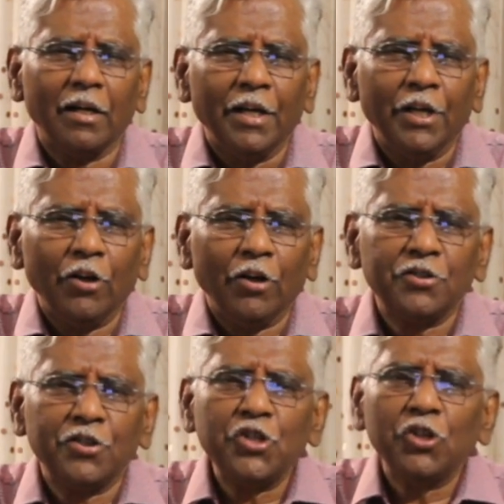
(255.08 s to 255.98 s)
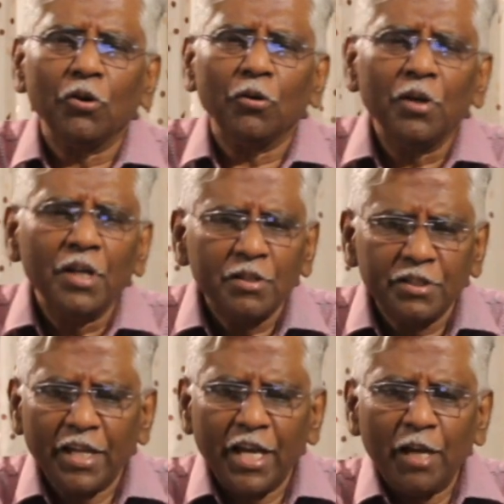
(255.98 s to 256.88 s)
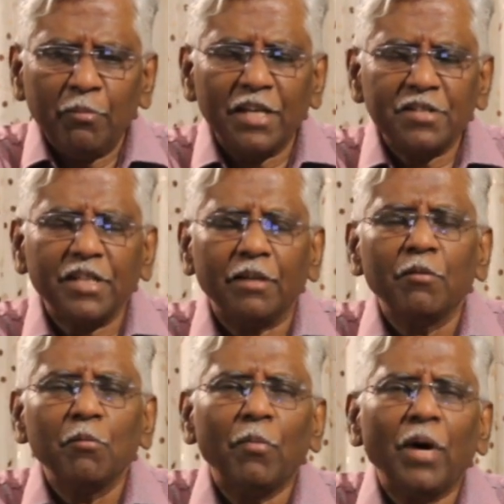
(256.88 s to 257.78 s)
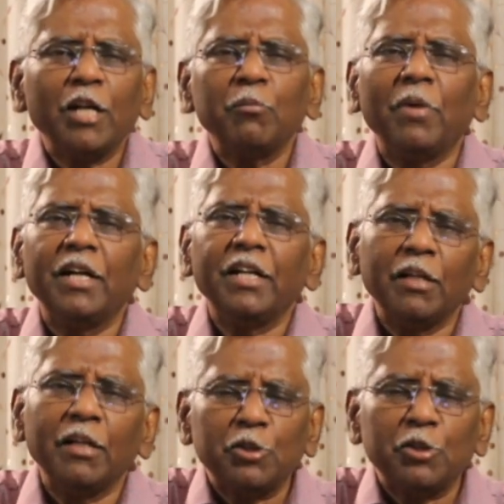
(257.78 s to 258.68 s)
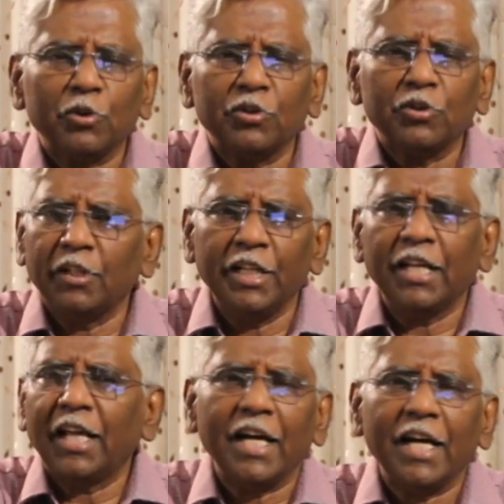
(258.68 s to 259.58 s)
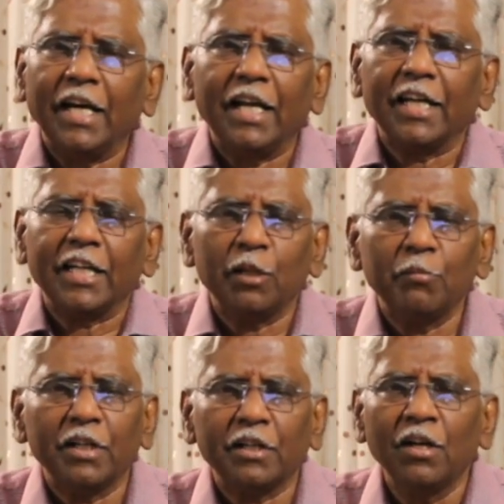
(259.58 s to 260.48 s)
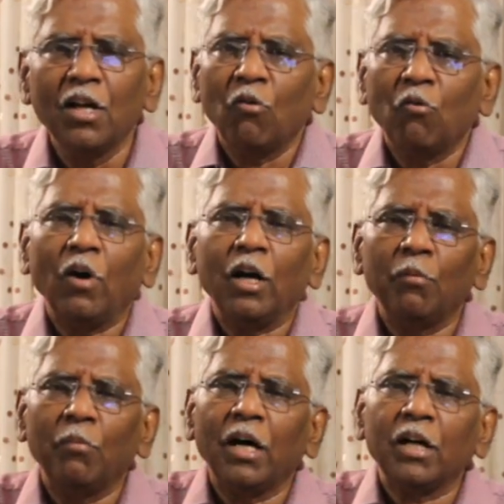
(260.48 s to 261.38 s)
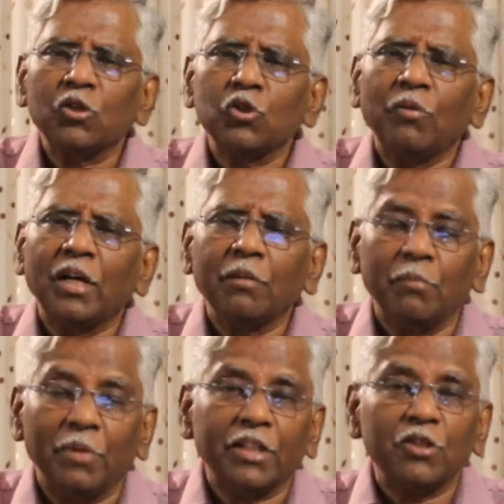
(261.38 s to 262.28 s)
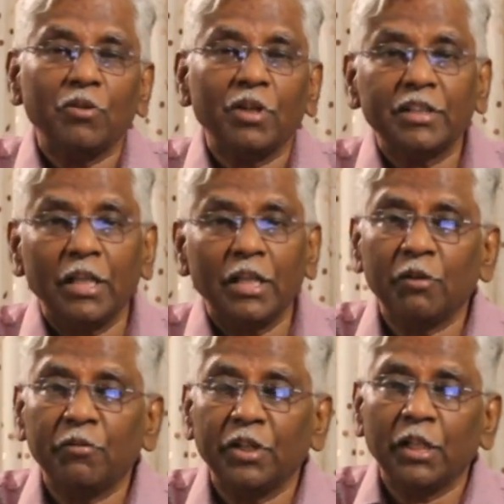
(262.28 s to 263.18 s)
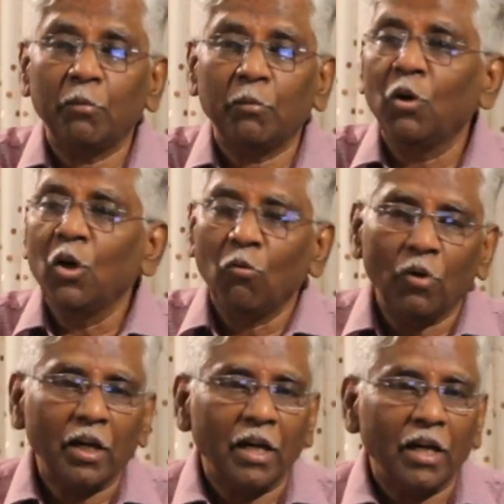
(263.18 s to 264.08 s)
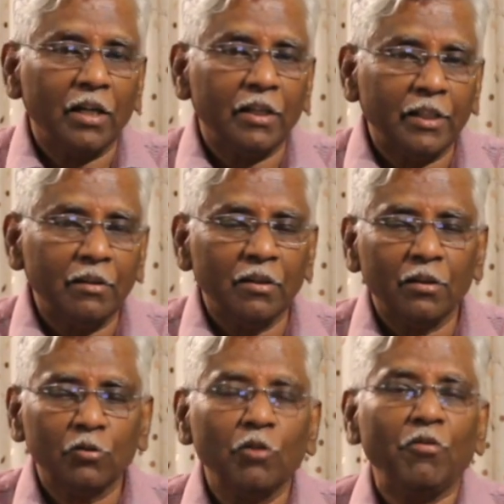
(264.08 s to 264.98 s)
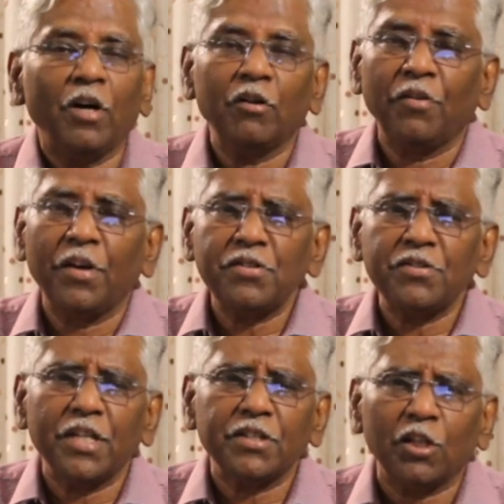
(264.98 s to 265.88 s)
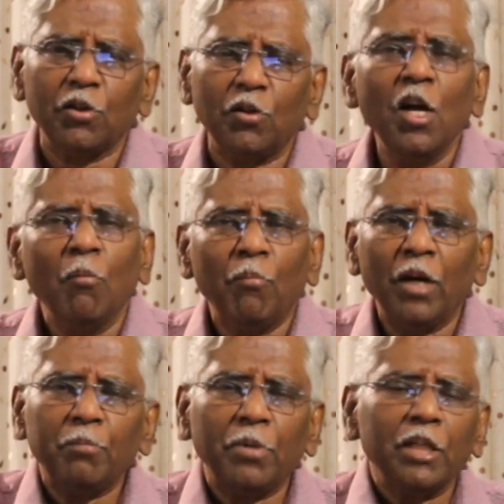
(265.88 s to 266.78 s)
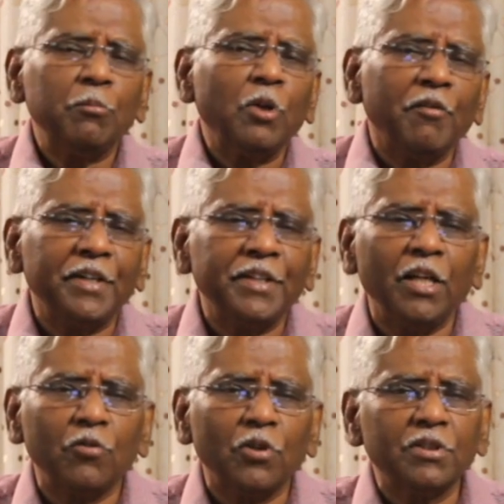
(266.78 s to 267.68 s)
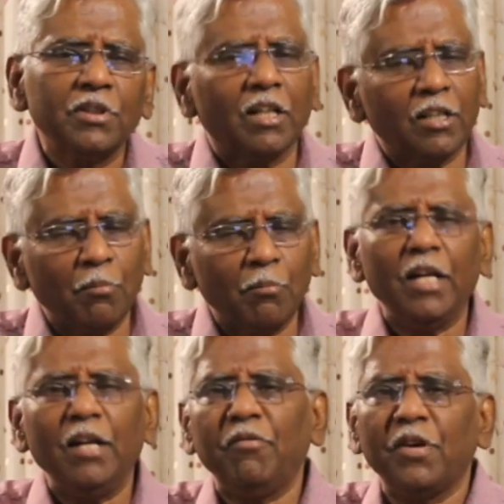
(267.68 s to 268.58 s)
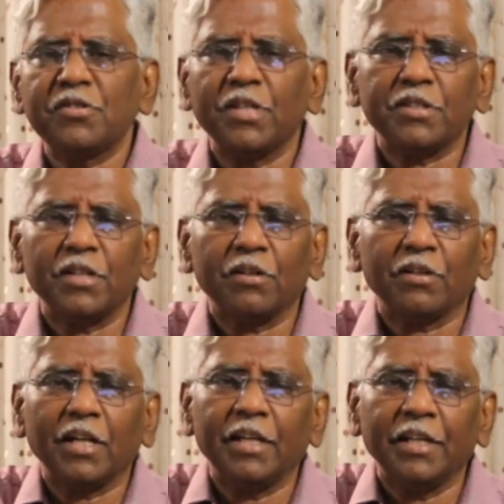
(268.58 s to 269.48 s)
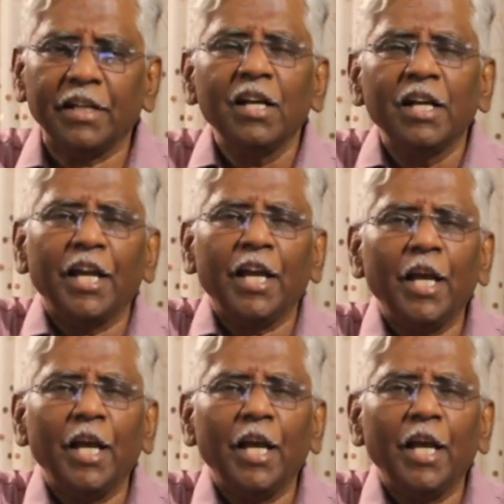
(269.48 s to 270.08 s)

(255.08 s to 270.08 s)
ఈ యొక్క శిష్యులు సేమ్ లెసన్ మాటి మాటికి మర్చిపోతుంటారు నీలాగా నాలాగా అనమాట వాళ్ళు మార్కు సువార్ మత సువార్త ఎనిమిదవ అధ్యాయంలో ఒక తుఫాను ఫేస్ చేశారు మళ్ళీ పదమూడవ అధ్యాయంకి వచ్చిన తర్వాత మళ్ళీ ఫేస్ చేశారు కానీ ఏం